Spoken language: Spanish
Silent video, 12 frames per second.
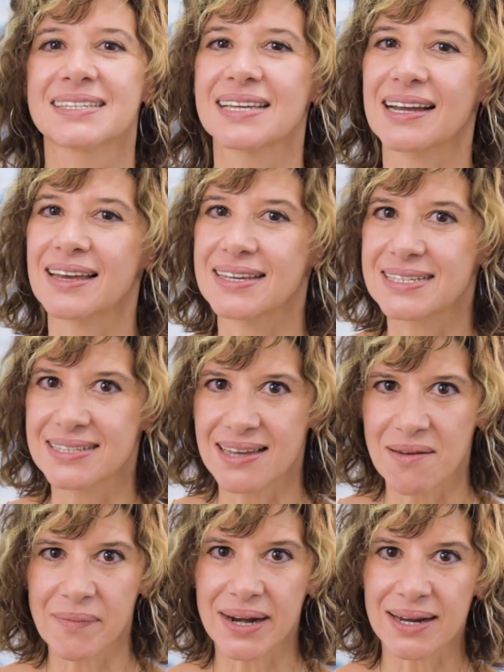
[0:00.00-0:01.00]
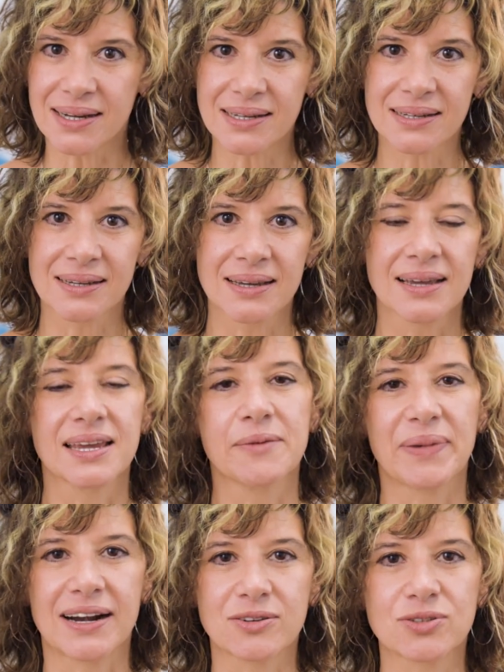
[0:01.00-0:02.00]
Llega diciembre y
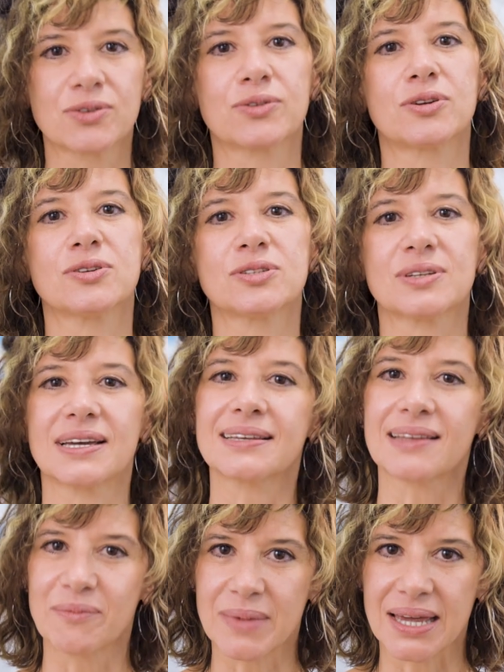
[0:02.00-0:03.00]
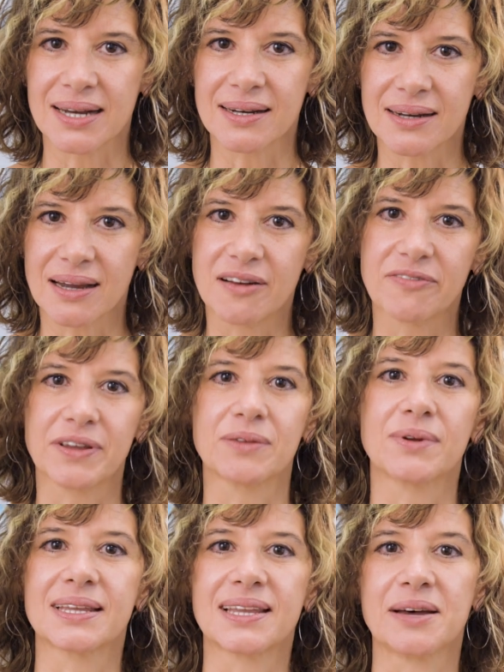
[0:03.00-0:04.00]
para nosotros es también el fin
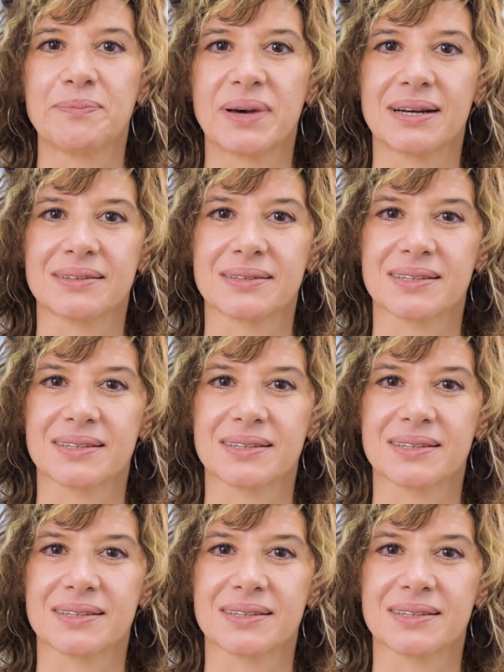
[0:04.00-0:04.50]
de una etapa.